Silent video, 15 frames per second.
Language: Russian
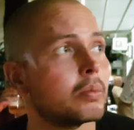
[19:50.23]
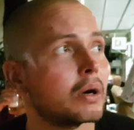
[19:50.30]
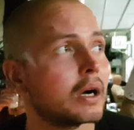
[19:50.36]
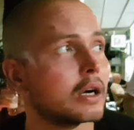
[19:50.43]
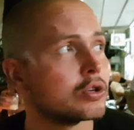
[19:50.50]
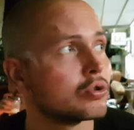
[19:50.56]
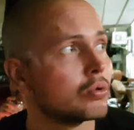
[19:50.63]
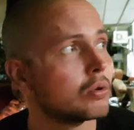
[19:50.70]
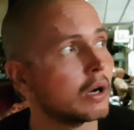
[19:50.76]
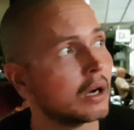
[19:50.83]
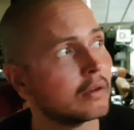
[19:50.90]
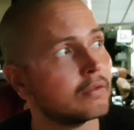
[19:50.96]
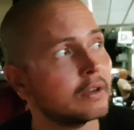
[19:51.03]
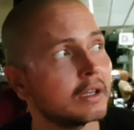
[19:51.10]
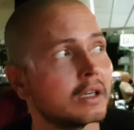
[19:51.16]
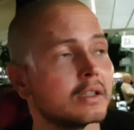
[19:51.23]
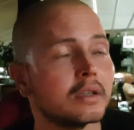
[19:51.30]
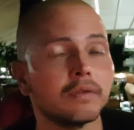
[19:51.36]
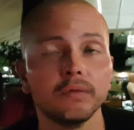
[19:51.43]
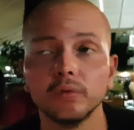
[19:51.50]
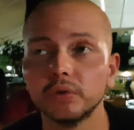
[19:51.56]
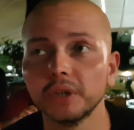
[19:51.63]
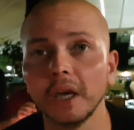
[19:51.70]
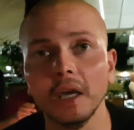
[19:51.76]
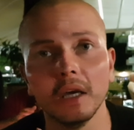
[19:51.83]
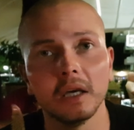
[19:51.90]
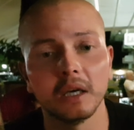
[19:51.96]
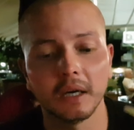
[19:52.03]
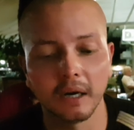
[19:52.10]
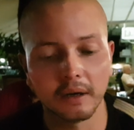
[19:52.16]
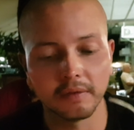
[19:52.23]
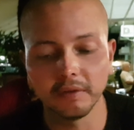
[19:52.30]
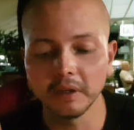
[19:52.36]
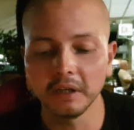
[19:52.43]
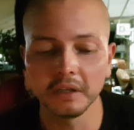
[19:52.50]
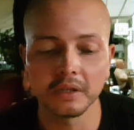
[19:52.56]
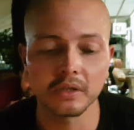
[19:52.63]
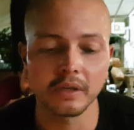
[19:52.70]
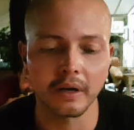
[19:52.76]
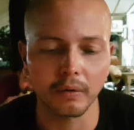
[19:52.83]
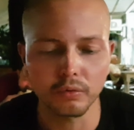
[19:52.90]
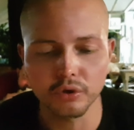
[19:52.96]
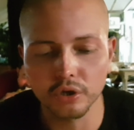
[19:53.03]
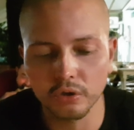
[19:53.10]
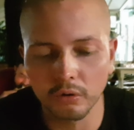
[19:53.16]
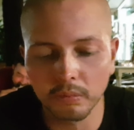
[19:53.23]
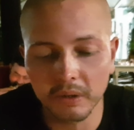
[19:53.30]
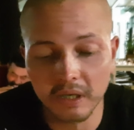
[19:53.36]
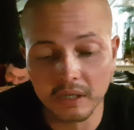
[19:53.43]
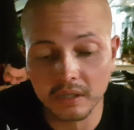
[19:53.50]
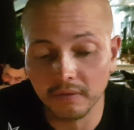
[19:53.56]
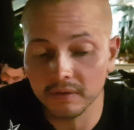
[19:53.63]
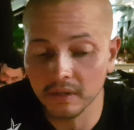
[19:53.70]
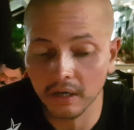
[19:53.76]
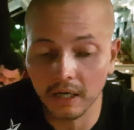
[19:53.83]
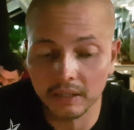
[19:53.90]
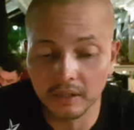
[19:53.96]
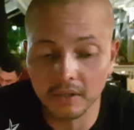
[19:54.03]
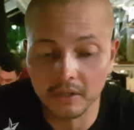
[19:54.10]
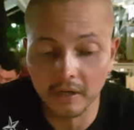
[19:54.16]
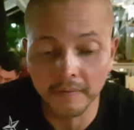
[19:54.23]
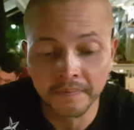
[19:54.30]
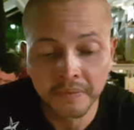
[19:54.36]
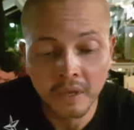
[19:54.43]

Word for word: покажу, как выглядит внутри и как выглядит снаружи, чтобы если вы захотите